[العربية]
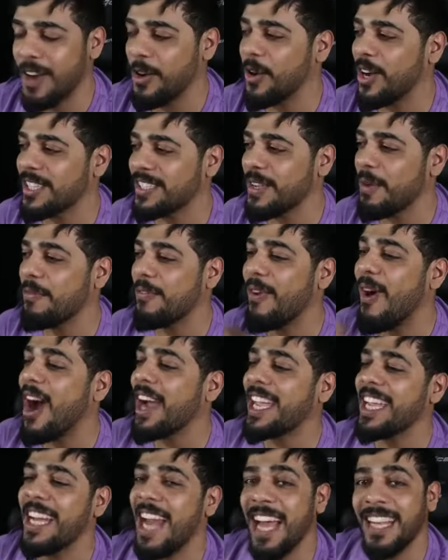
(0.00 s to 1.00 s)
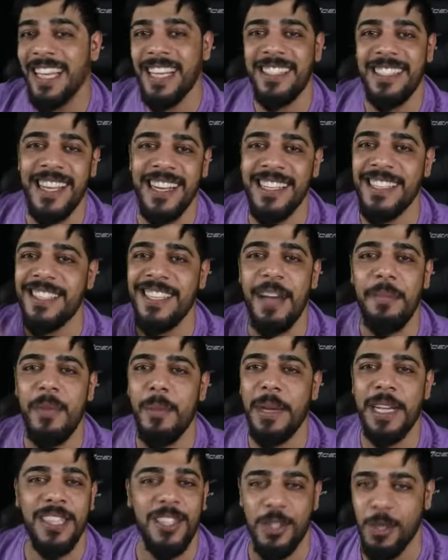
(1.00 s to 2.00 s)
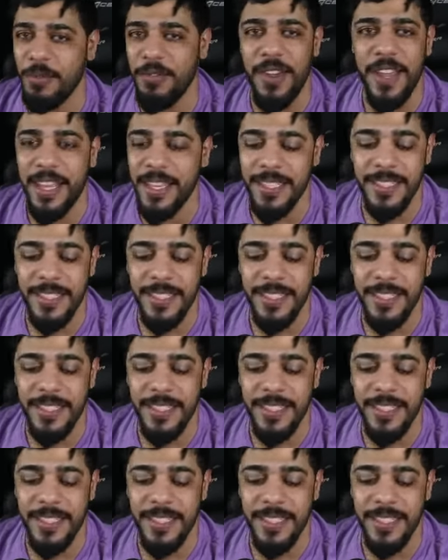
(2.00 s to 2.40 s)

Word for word: اكو اصلا فواكه لحد هسه الانسان ما مكتشفها